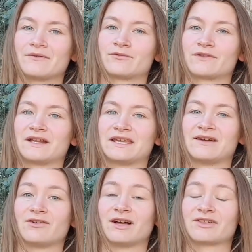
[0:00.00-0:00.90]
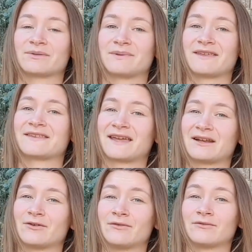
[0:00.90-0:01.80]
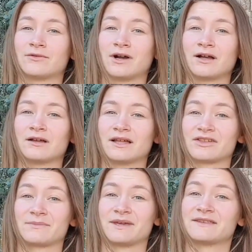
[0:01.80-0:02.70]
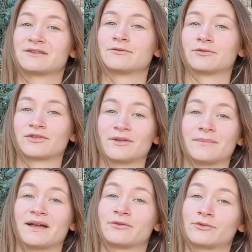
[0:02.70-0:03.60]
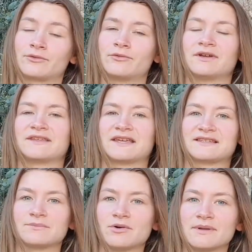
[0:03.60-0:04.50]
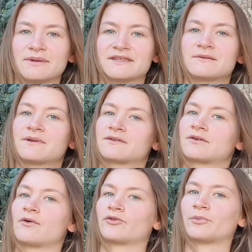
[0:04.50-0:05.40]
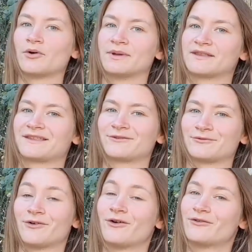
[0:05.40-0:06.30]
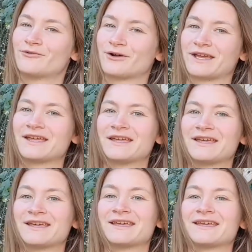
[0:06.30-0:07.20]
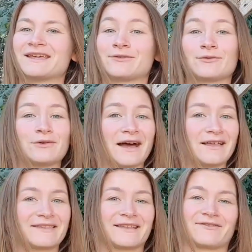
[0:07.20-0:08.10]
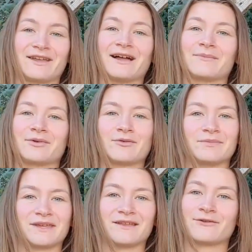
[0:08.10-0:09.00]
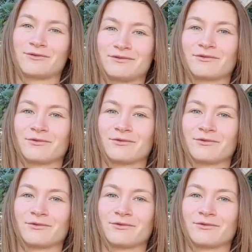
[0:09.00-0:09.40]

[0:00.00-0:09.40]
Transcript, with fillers: vous allez avoir un GPS très lent, voire un GPS qui ne fonctionne pas du tout. Et c'est assez problématique parce que quand on se promène, c'est souvent en forêt. Et du coup là, ça devient un peu compliqué de suivre